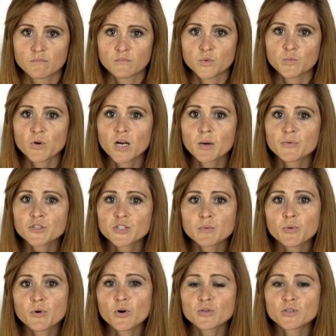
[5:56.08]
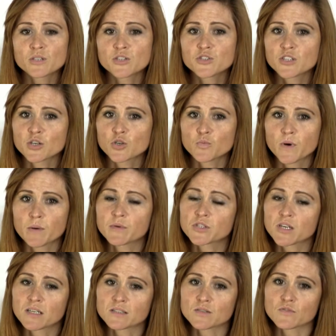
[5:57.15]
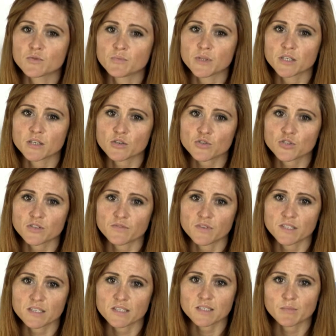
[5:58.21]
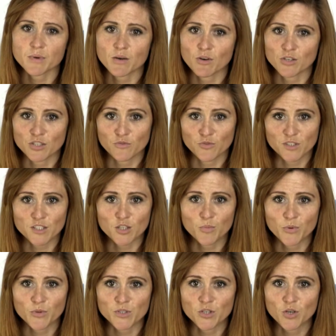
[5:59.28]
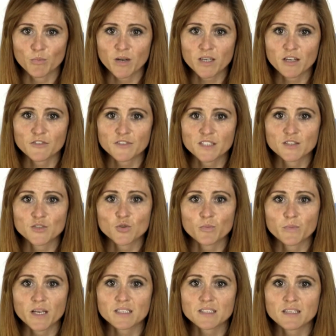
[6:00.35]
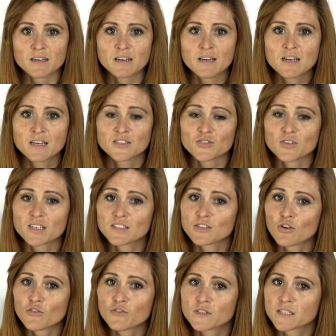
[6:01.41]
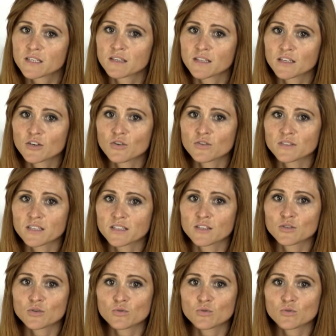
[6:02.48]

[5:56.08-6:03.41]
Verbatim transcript: Mimo kapryśnej pogody liczna grupa mieszkańców gminy Krośniewice zebrała się 25 maja w centrum miasta z okazji oficjalnego oddania do